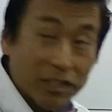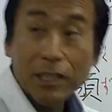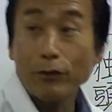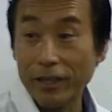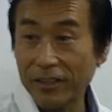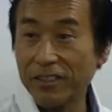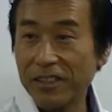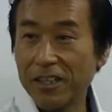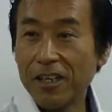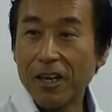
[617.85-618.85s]
違うんです
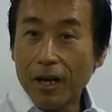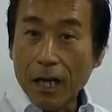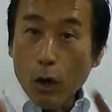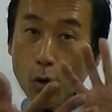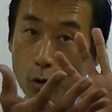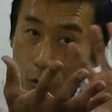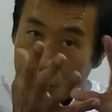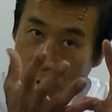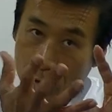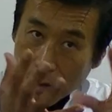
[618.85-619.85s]
顔
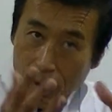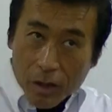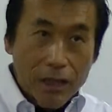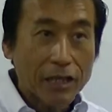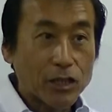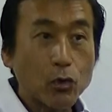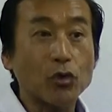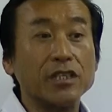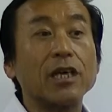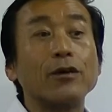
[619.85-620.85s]
形ちょっと
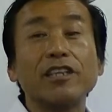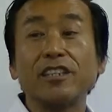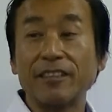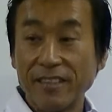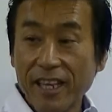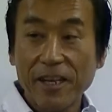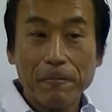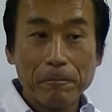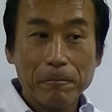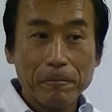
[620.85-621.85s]
違うらしいですね
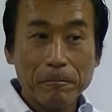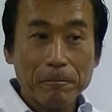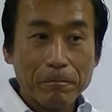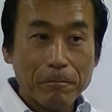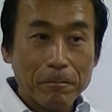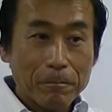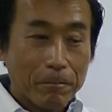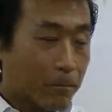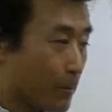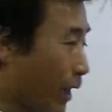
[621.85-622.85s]

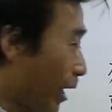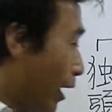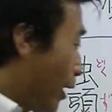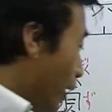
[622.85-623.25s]
で